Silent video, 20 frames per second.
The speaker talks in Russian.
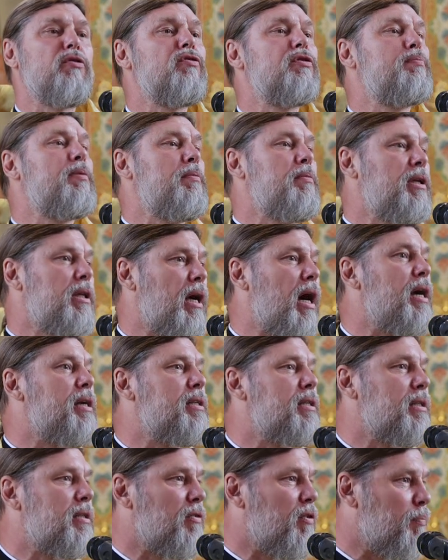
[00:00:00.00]
Вот
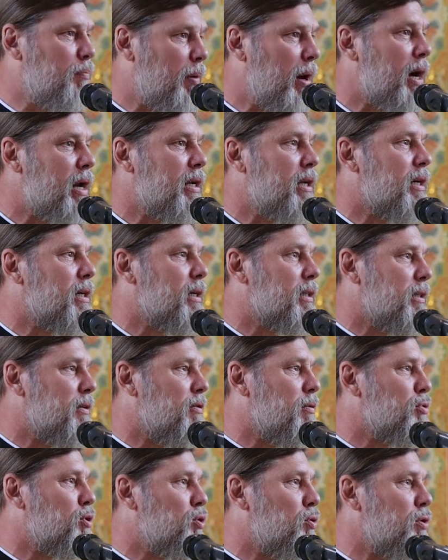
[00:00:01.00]
вспоминайте этого парня, когда
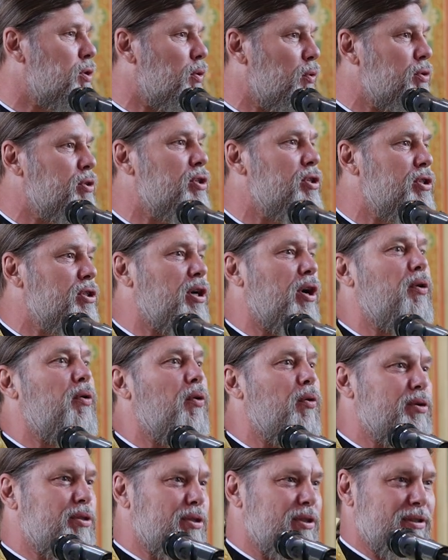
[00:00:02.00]
вам что-то очень
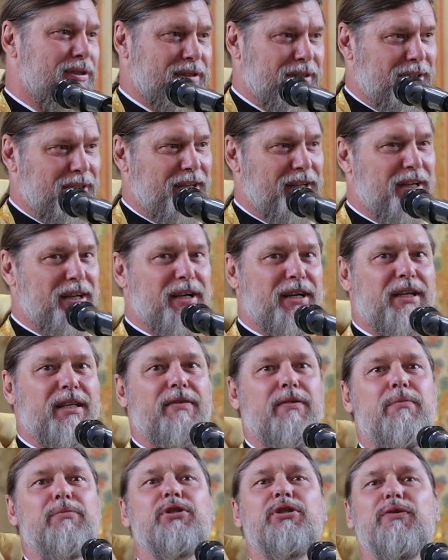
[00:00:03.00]
захочется,
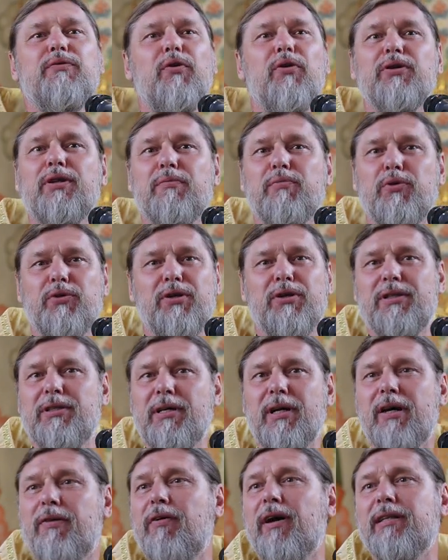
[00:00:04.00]
когда вам чего-то будет
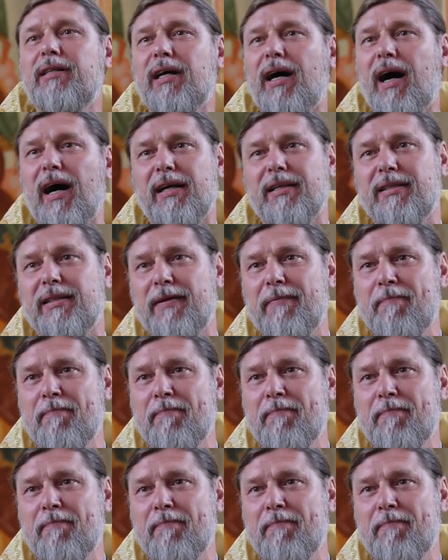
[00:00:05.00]
не хватать,